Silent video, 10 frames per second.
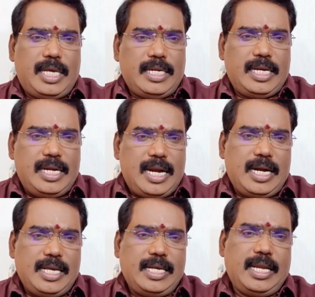என்கின்ற
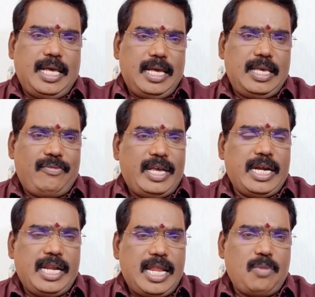அடுக்கில்
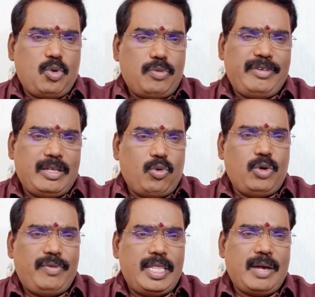இவைகளெல்லாம் ஒரு வித
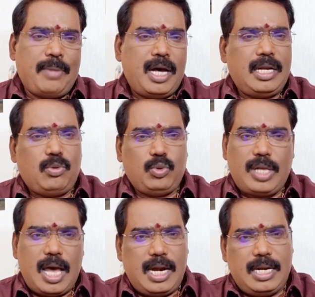ஒரு விதமான
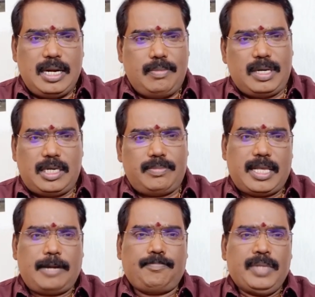உதாரணங்கள்
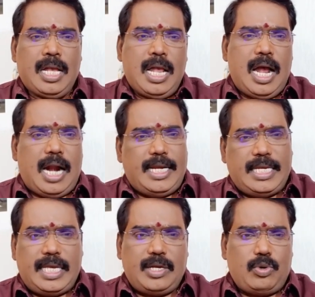மட்டும்தான்
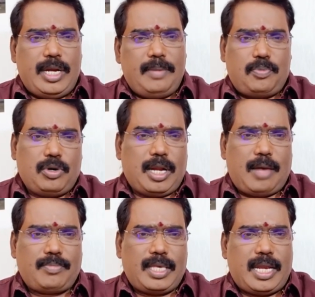அடுக்கி கொண்டே
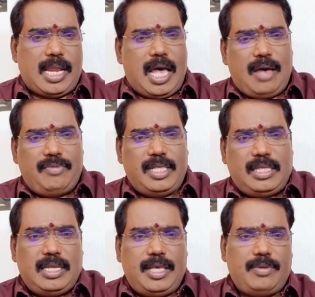போகலாம் எல்லா
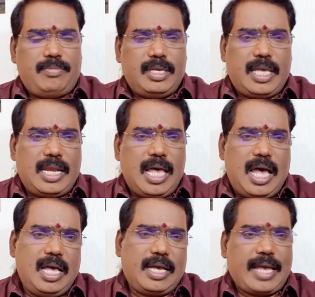விதத்துலேயும்
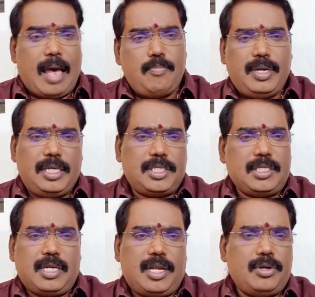எல்லா
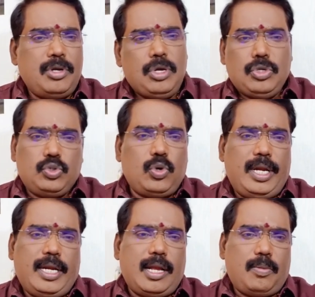காம்பினேஷன்ஸ்லேயும்
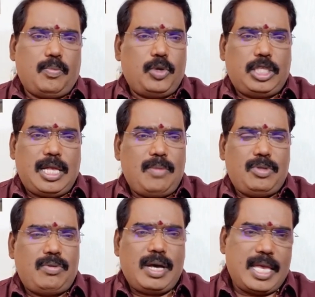சொல்லிடலாம் பொத்தாம்
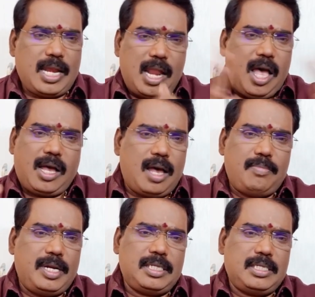பொதுவாக எல்லா
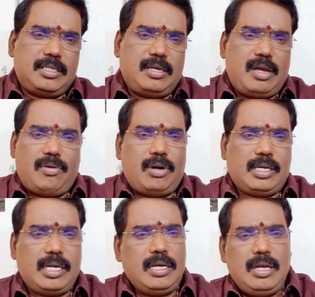காம்பினேஷன்ஸையும் நான் உங்களுக்கு